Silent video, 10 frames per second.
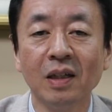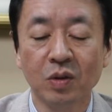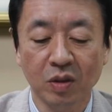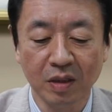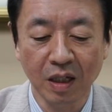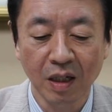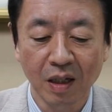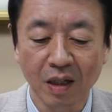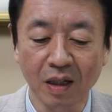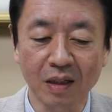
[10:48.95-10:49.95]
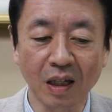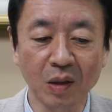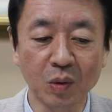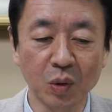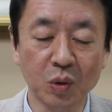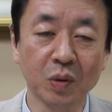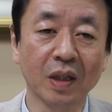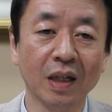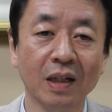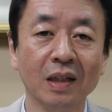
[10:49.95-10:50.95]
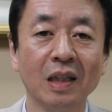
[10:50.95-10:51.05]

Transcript: そして健康状態が